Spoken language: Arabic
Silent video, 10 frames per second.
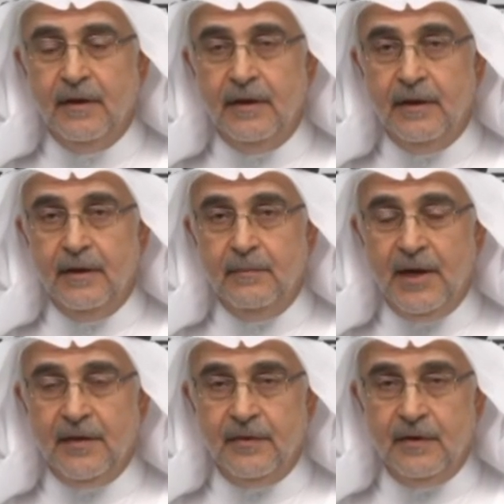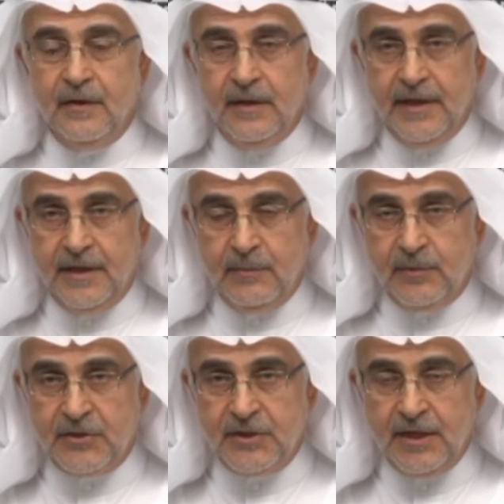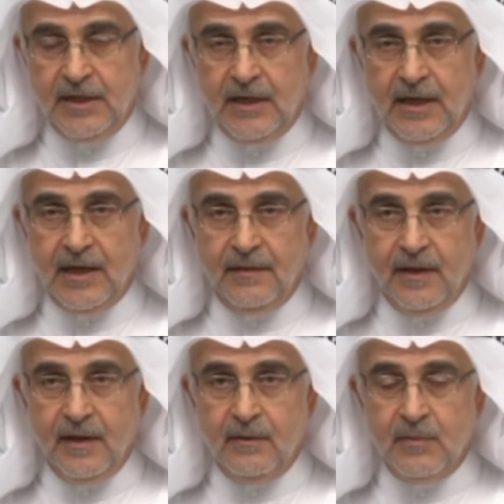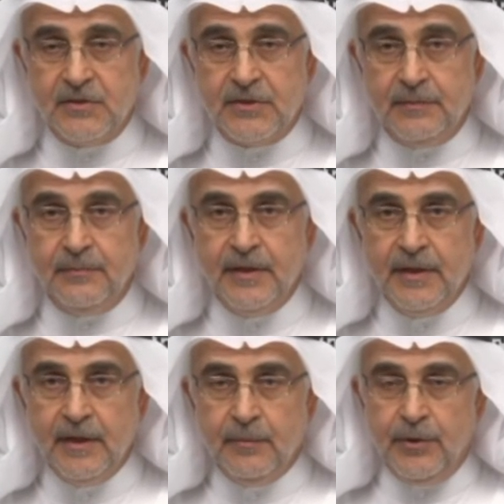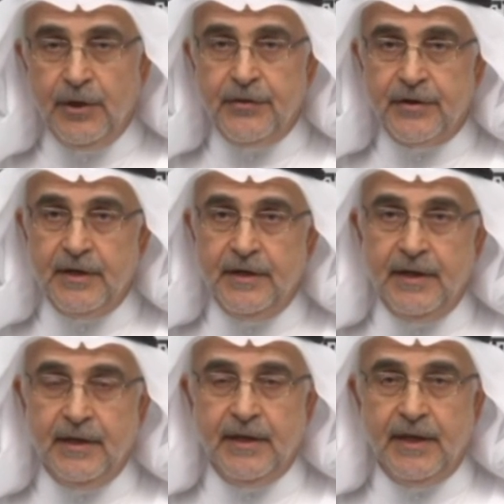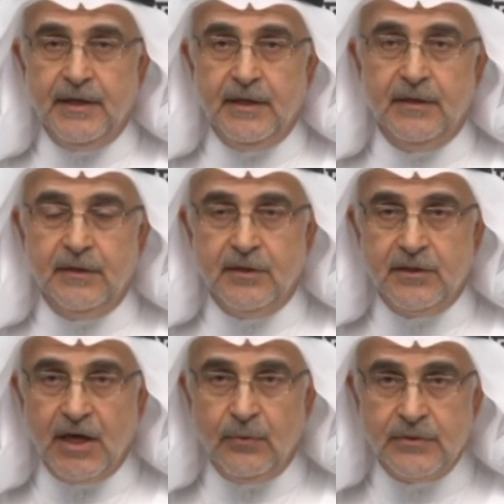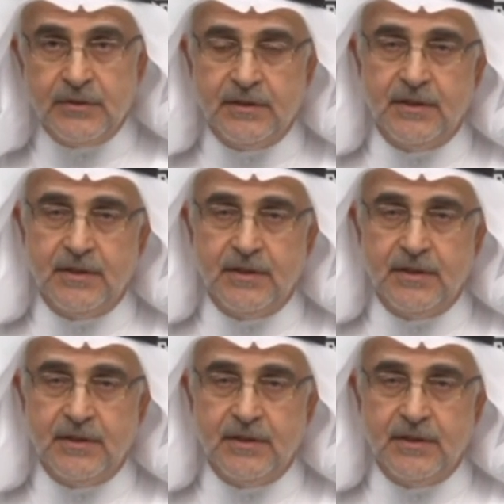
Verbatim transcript: آه، بعض يعني المرشحين لهذا المنصب بعذر انه يعني تجاوز